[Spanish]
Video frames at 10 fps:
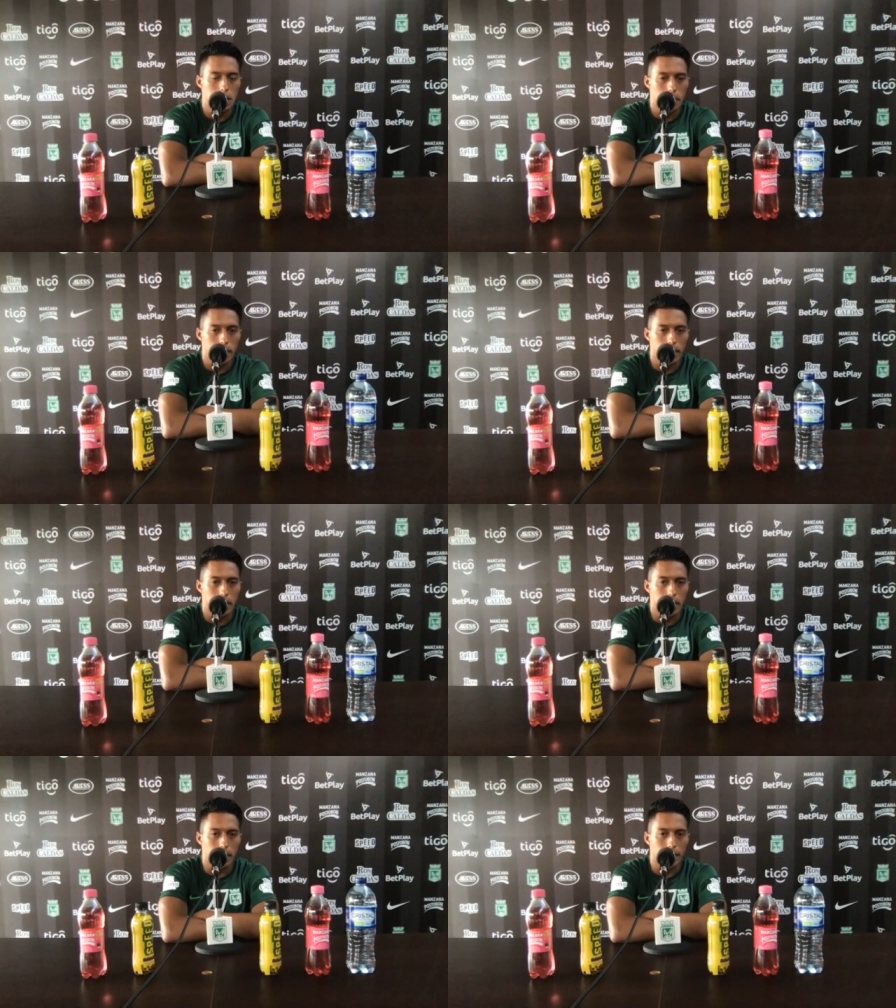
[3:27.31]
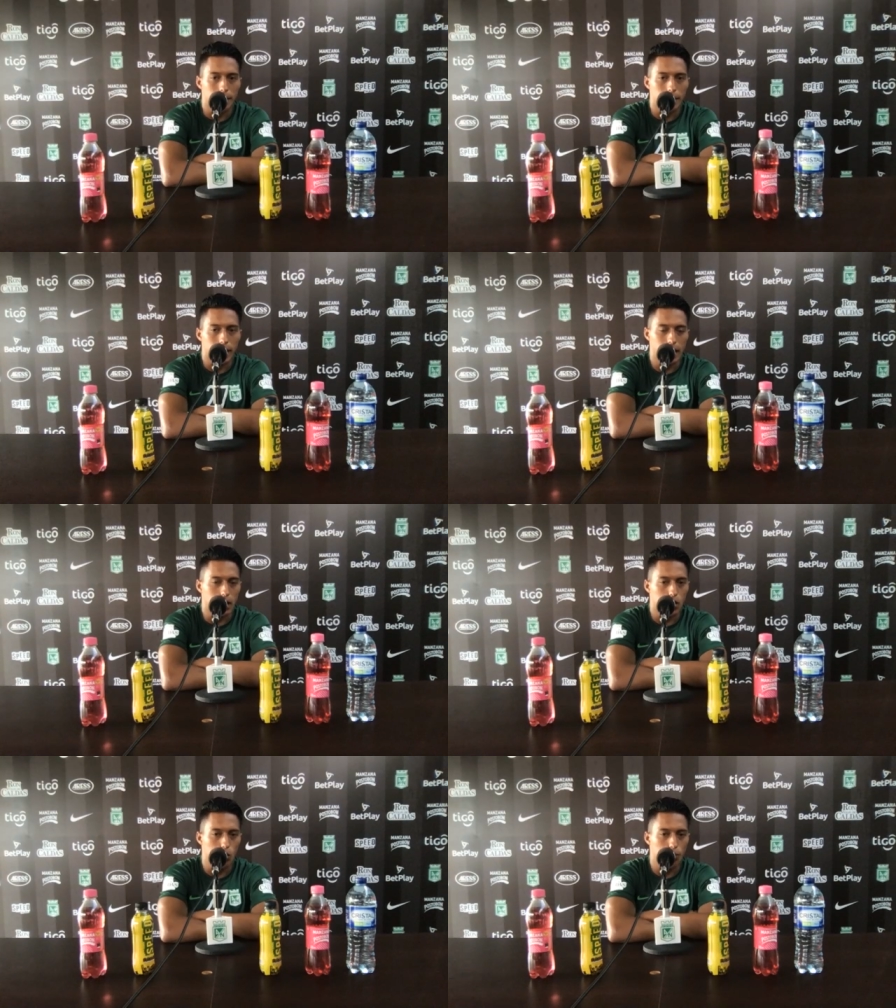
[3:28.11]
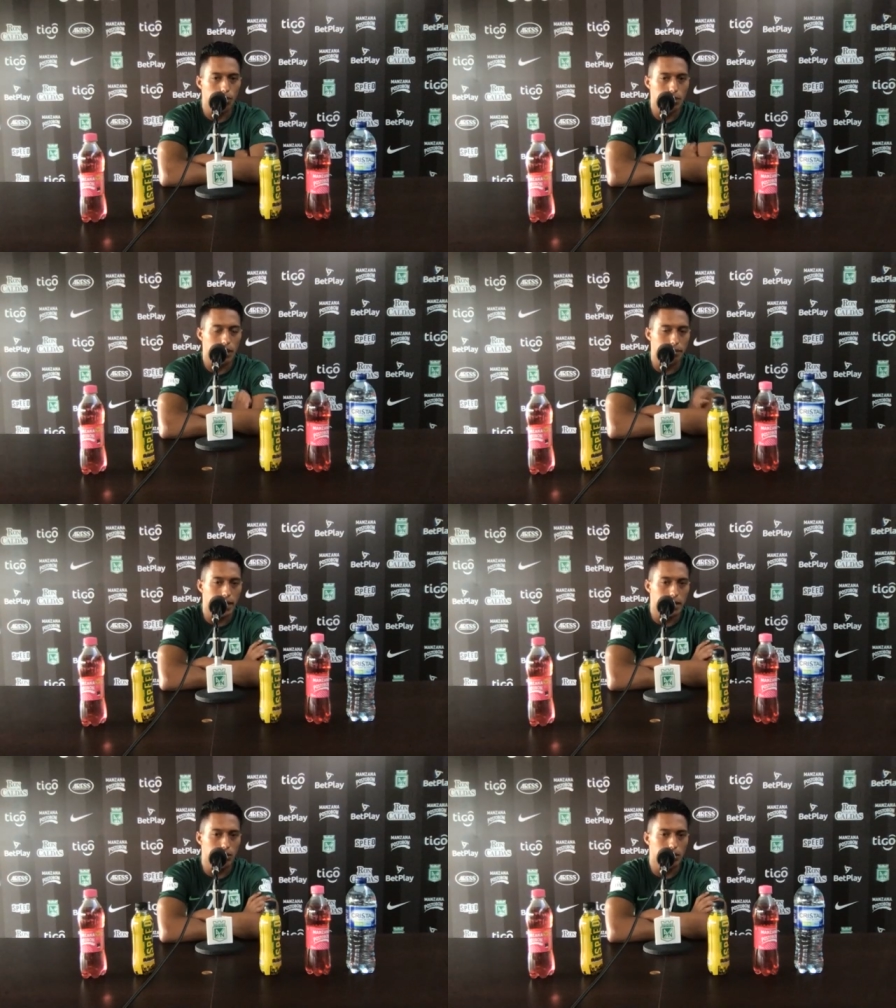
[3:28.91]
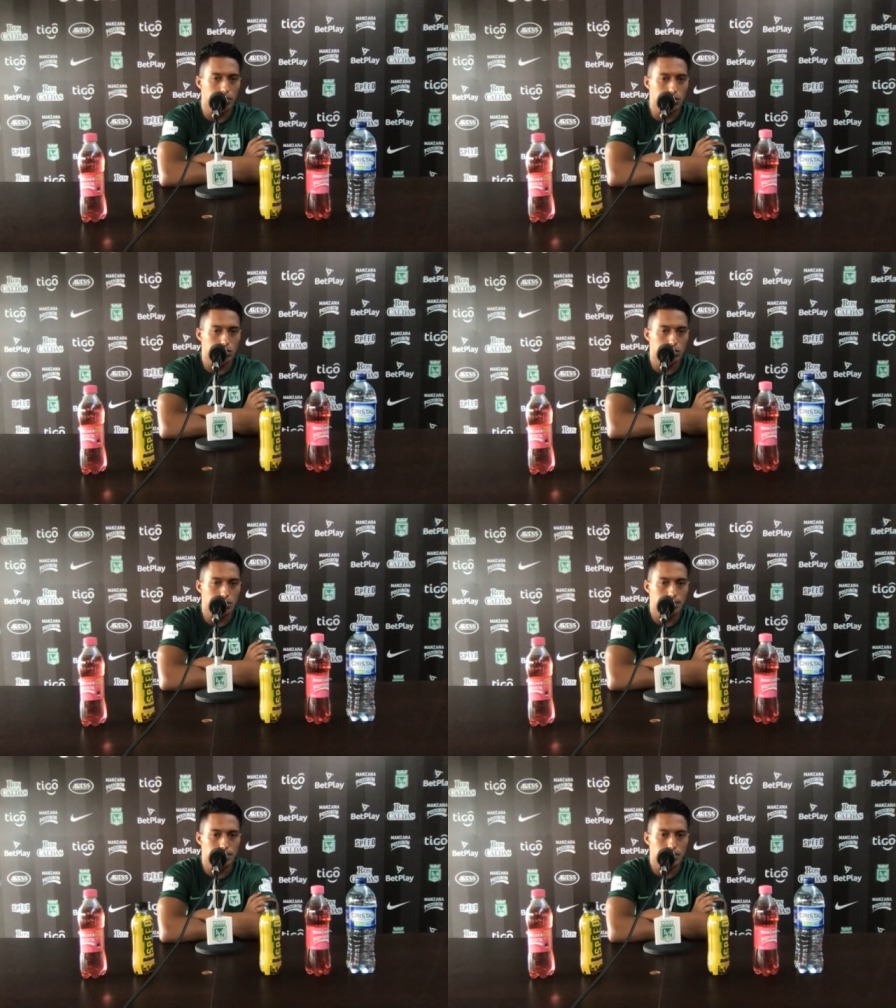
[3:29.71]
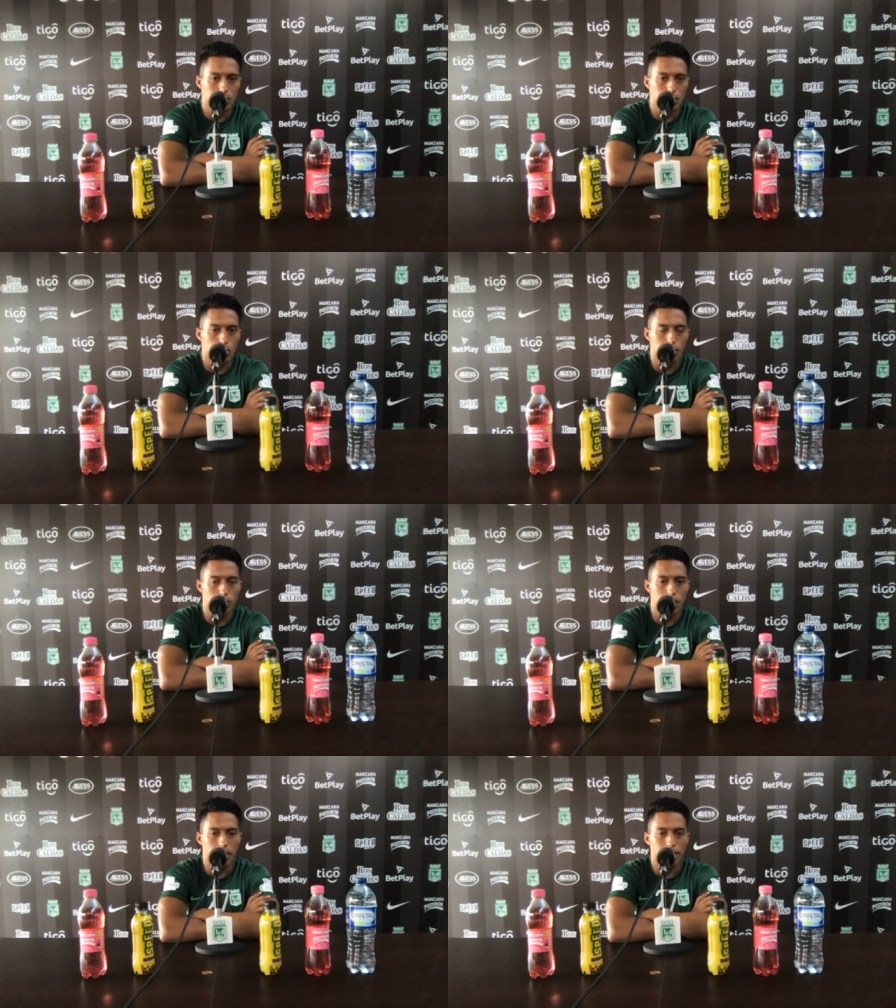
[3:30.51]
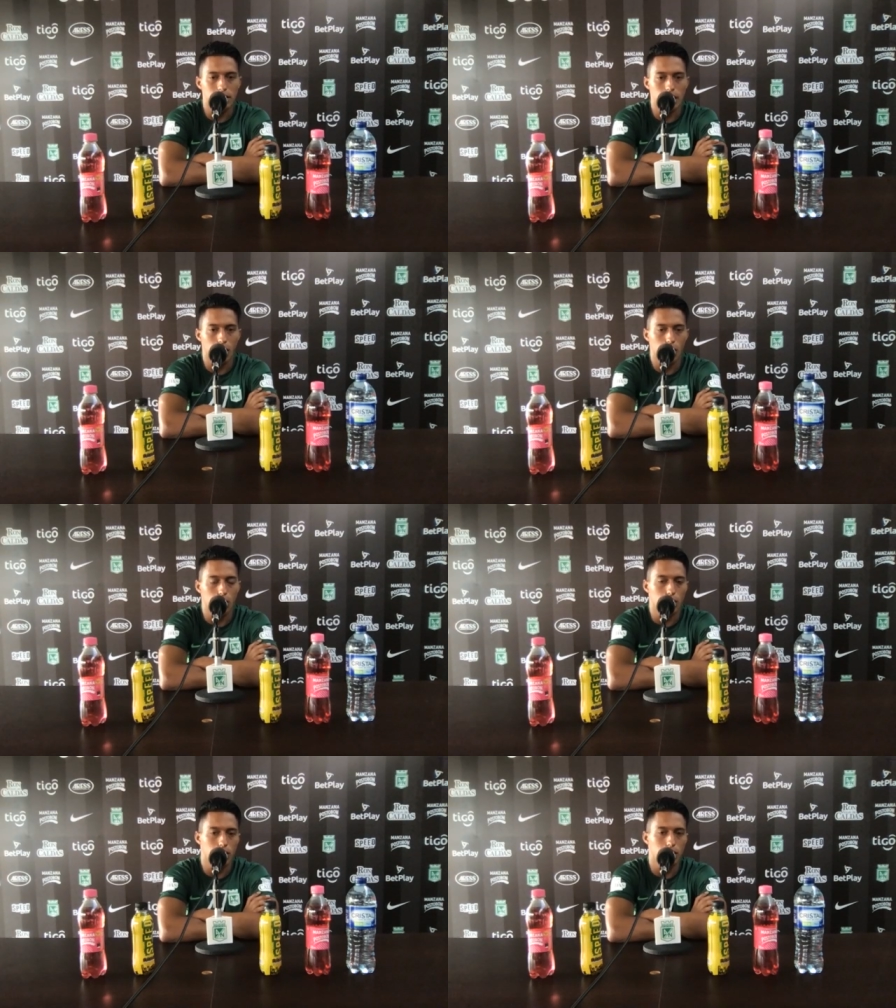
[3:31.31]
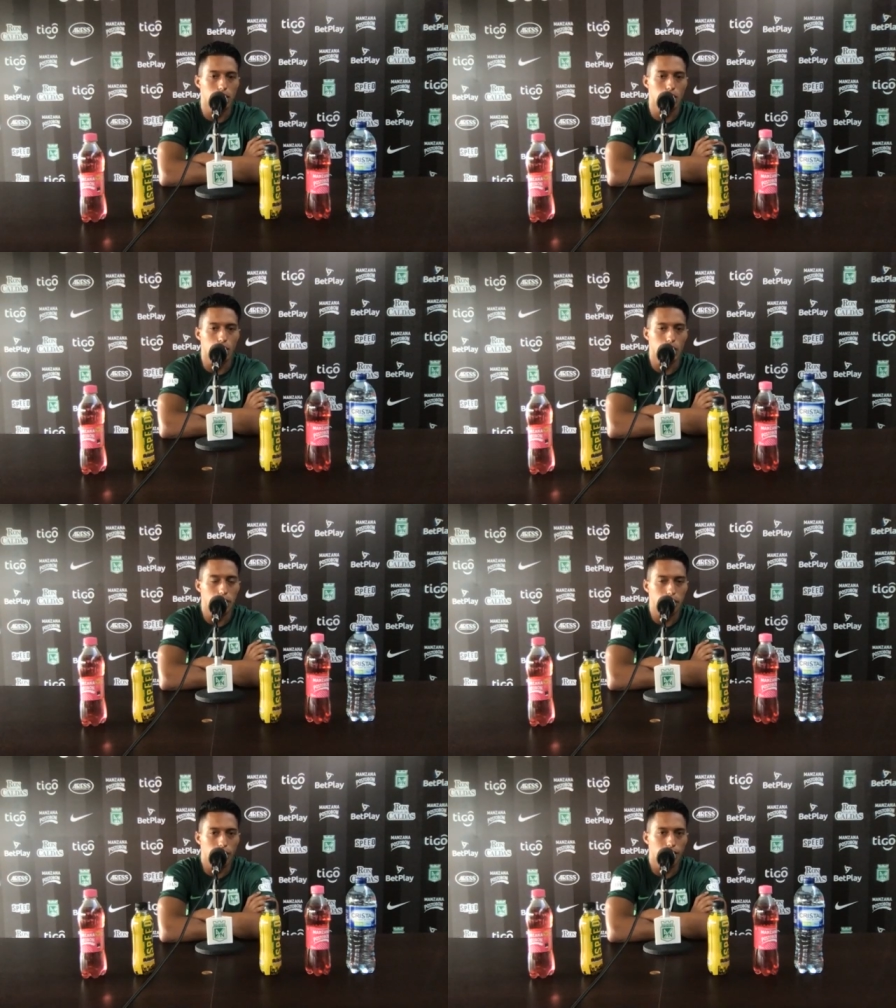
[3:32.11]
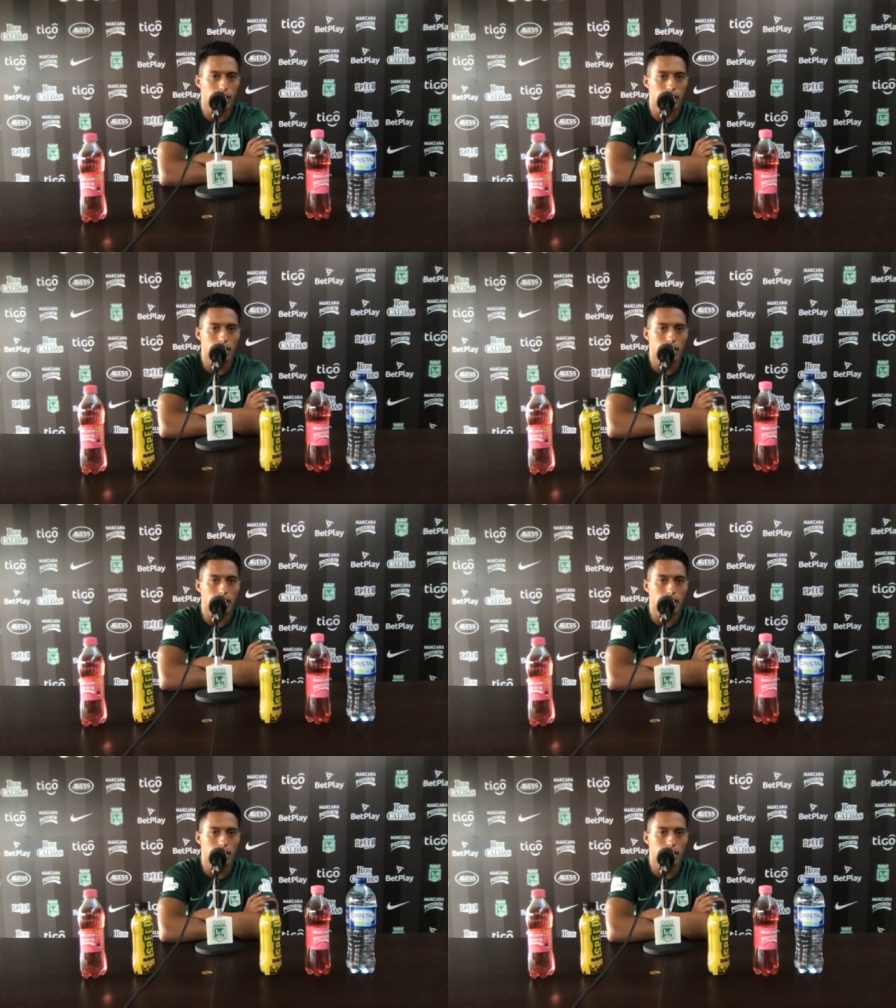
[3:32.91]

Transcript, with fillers: Eh, en el grupo también lo hemos, manifestado con, el profe,